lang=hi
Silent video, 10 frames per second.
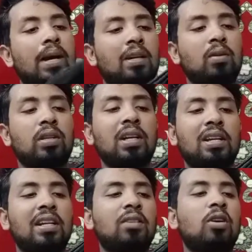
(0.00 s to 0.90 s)
बैग को
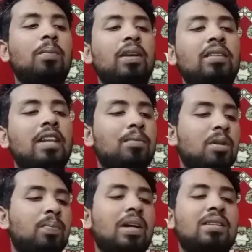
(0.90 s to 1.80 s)
देख लिए तो आपके हिसाब
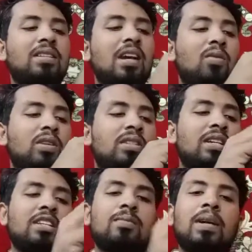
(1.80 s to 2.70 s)
से प्राइस क्या होनी
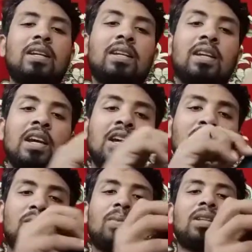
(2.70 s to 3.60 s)
चाहिए इस बैग की
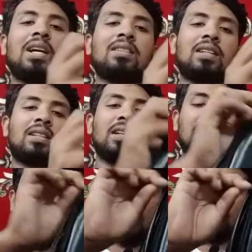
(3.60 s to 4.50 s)
तो आप बता सकते
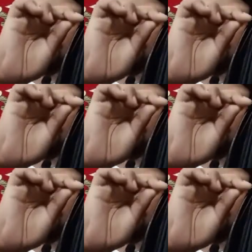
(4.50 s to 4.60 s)
हैं अगर